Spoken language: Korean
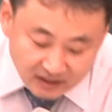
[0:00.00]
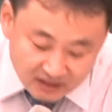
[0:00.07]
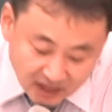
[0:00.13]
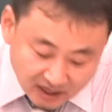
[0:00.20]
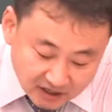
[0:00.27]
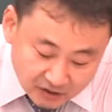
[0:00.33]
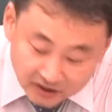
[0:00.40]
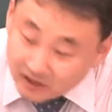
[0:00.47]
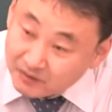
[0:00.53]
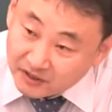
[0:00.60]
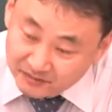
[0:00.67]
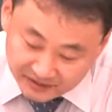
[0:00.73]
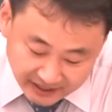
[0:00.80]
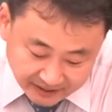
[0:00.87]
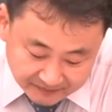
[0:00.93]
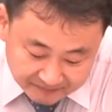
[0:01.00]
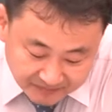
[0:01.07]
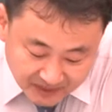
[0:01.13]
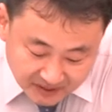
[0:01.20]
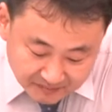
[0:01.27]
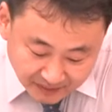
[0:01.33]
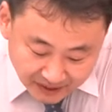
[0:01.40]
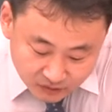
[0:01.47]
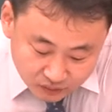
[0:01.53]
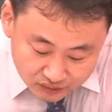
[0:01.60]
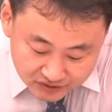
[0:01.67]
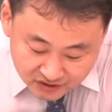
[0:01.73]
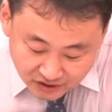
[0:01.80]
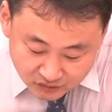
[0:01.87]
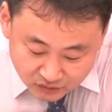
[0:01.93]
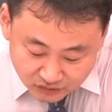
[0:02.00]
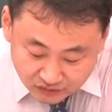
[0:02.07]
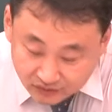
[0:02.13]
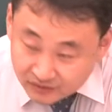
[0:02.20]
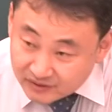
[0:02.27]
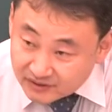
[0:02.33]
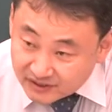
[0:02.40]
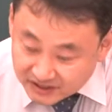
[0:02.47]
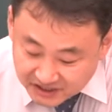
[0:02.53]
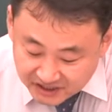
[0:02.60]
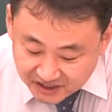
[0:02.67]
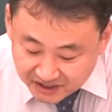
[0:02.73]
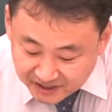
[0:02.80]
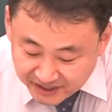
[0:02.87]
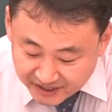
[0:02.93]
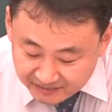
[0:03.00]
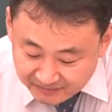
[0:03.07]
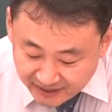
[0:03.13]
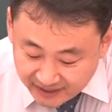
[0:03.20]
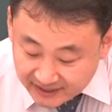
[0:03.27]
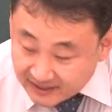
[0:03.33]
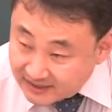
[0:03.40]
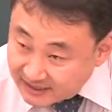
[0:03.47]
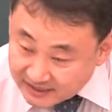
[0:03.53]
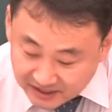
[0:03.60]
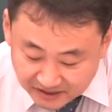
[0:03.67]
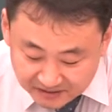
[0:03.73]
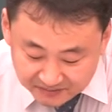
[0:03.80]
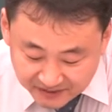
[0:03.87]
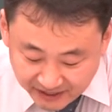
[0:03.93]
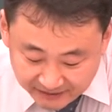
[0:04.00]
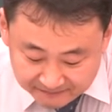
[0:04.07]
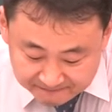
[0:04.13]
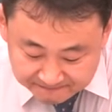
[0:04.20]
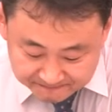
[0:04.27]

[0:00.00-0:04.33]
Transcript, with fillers: 양가로 1번입니다. 매수 청구 시기란 말 찾았습니다.